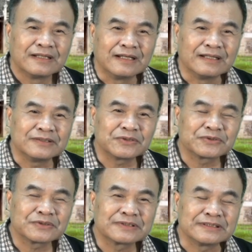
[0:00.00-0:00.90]
呃，就是
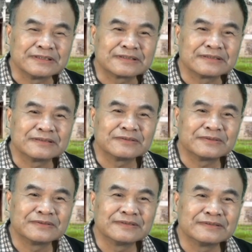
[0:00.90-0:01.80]
说，其实
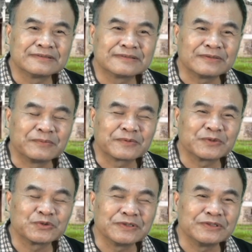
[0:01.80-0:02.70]
我们
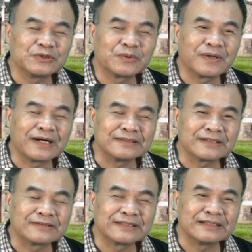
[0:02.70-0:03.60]
过去有一句话
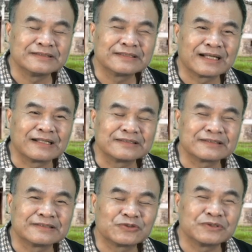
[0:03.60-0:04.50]
叫“天下
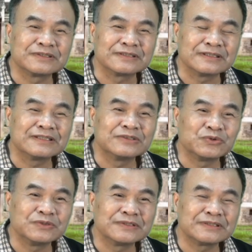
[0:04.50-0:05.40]
这君子恶
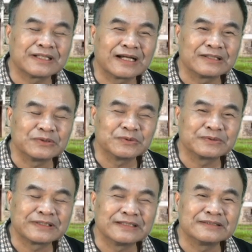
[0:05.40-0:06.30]
居下
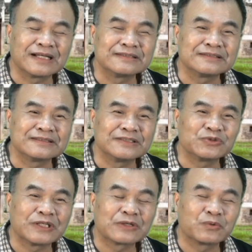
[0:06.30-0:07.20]
流，天下之恶
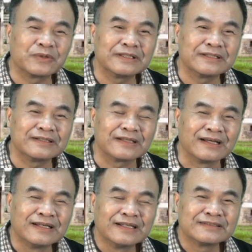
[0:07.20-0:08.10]
追归焉”呐。
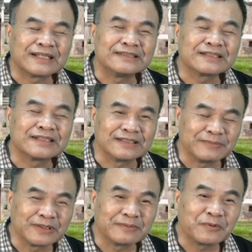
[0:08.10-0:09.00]
蔡京可能
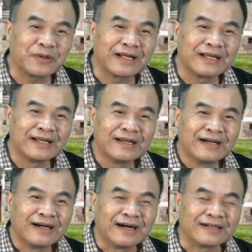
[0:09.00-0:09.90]
没有那么坏，
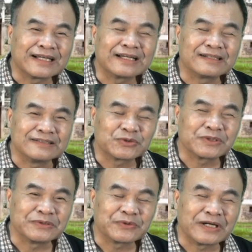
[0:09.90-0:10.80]
呃，他也可能做
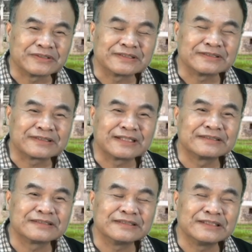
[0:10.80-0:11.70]
了很多好事。但
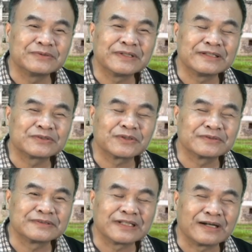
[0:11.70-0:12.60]
是因为
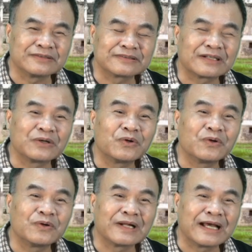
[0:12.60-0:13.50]
宋朝到了
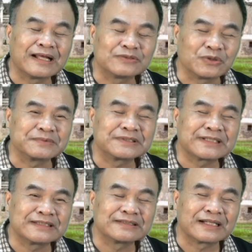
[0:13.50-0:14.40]
后来啊，全部是
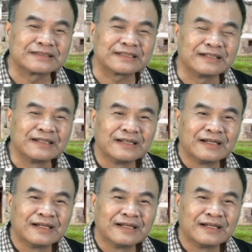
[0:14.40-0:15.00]
蔡京当政，